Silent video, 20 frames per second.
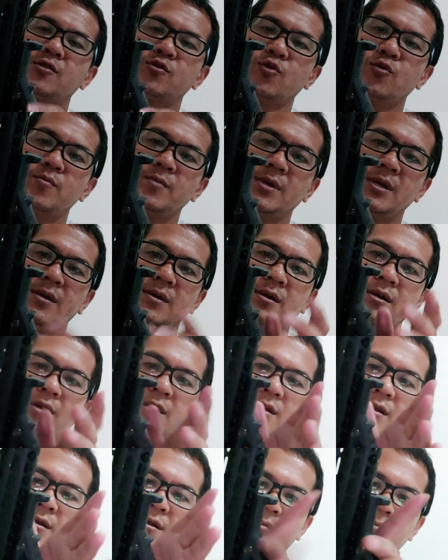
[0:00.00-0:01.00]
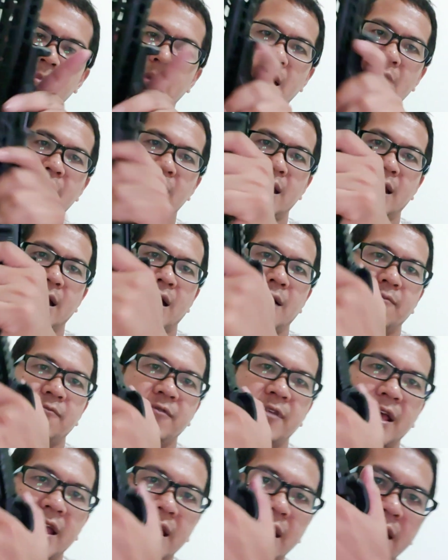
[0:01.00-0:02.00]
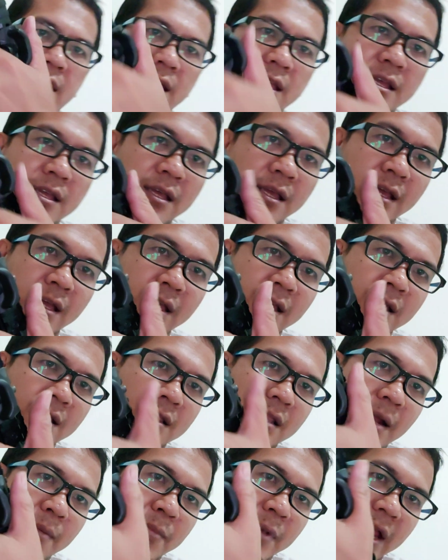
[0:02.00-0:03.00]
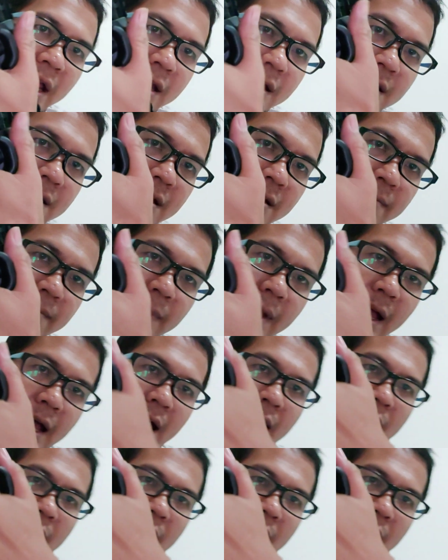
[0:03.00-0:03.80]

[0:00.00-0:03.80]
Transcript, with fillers: กระโจมมือมานะครับใส่ทำเรสมา